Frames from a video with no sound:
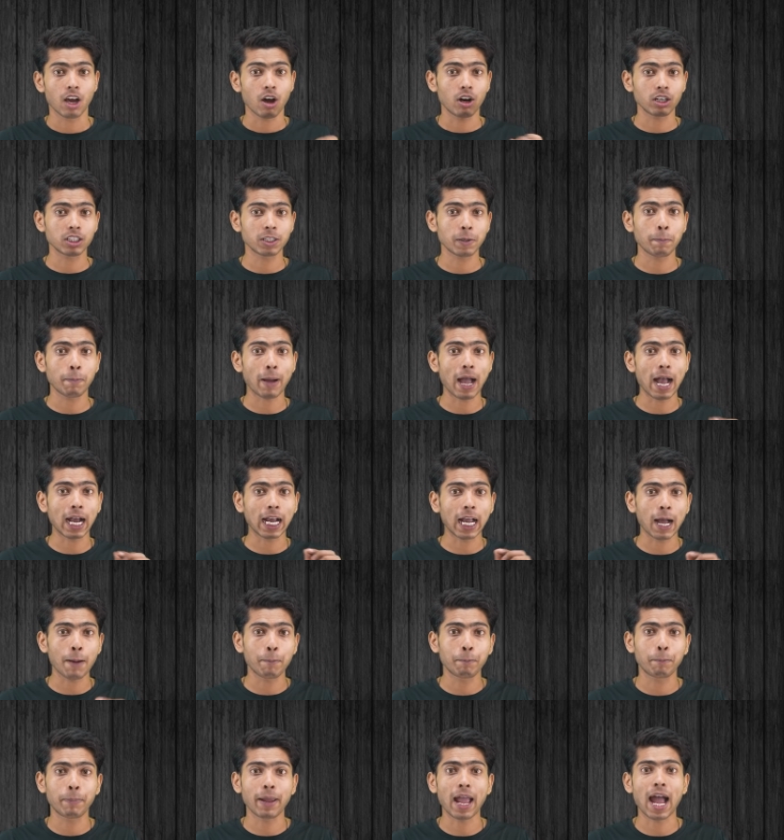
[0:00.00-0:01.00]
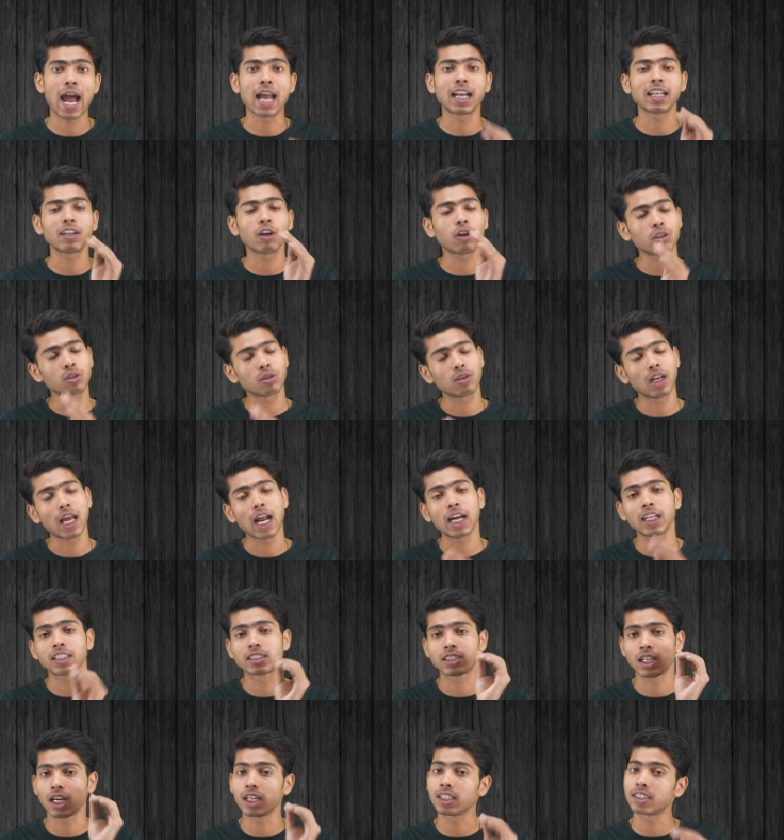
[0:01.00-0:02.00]
और जब माँ का प्यार और
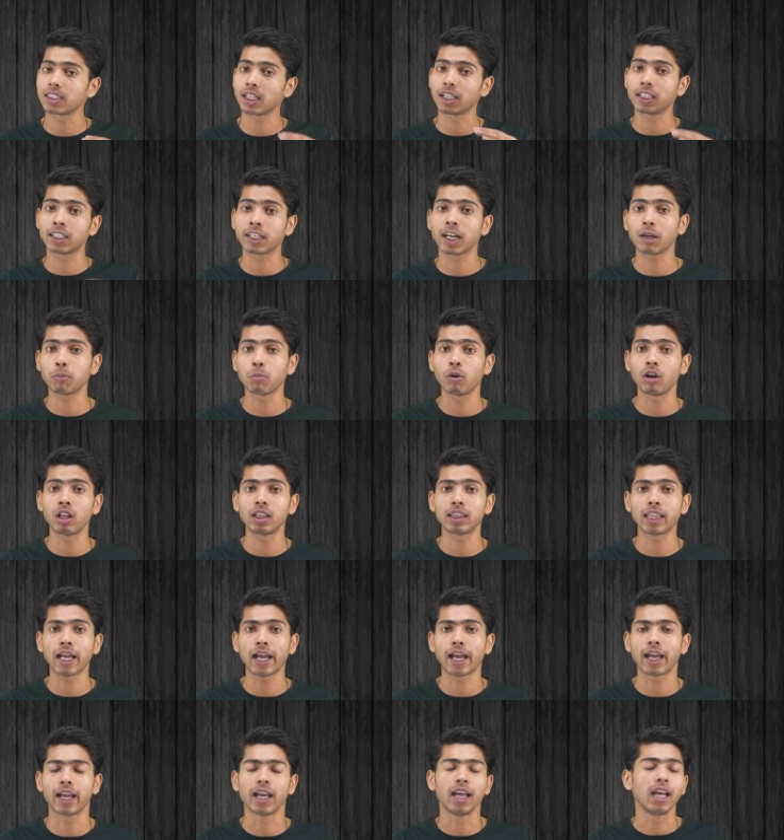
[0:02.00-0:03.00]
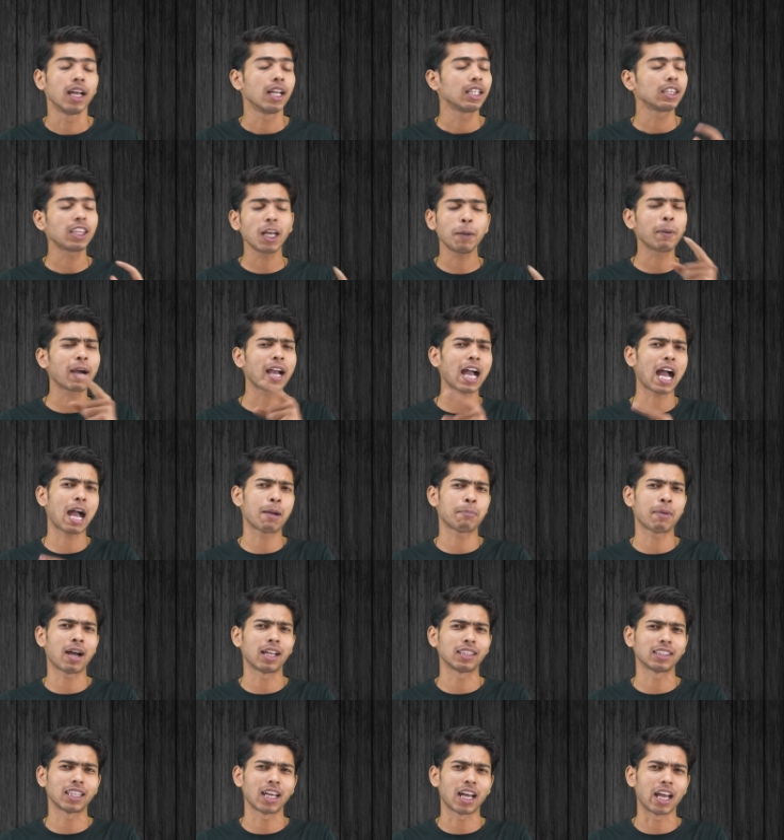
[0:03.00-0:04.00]
दुलार सर चढ़कर बोलता है तब काम
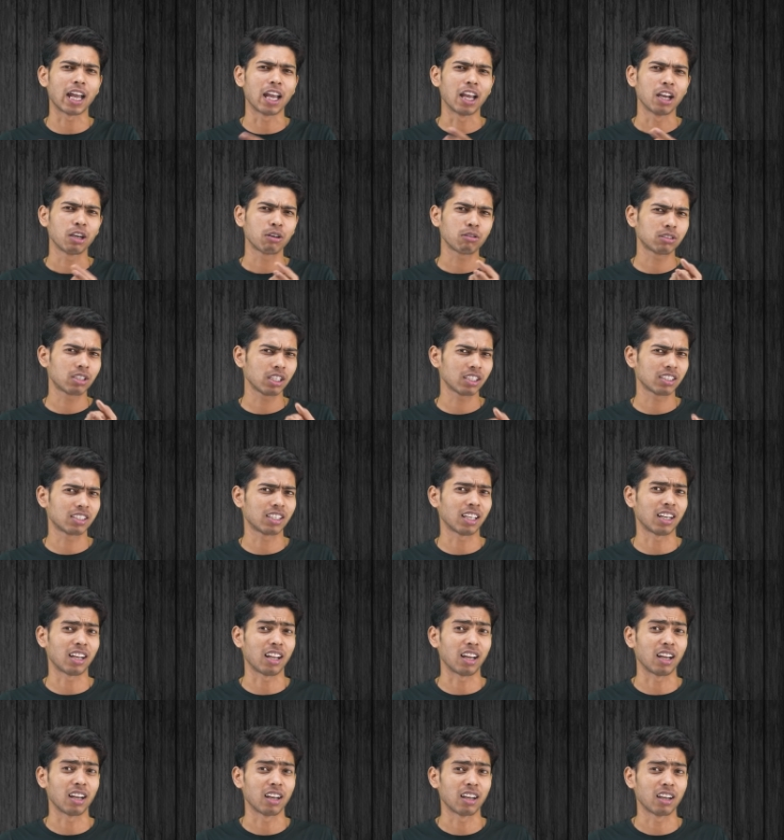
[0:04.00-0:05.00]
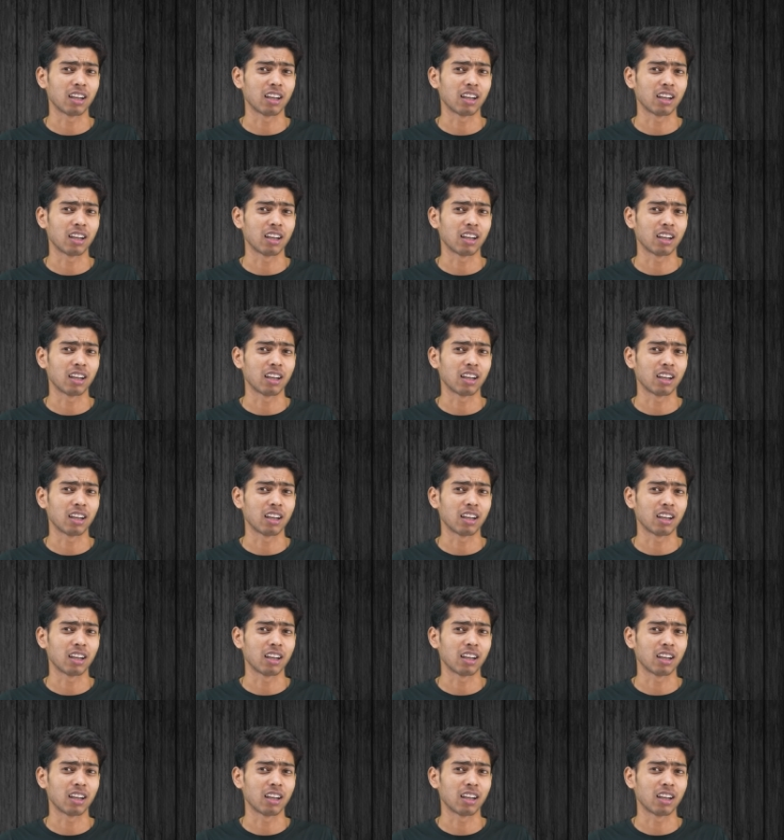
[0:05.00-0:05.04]
आता है कुछ इस तरह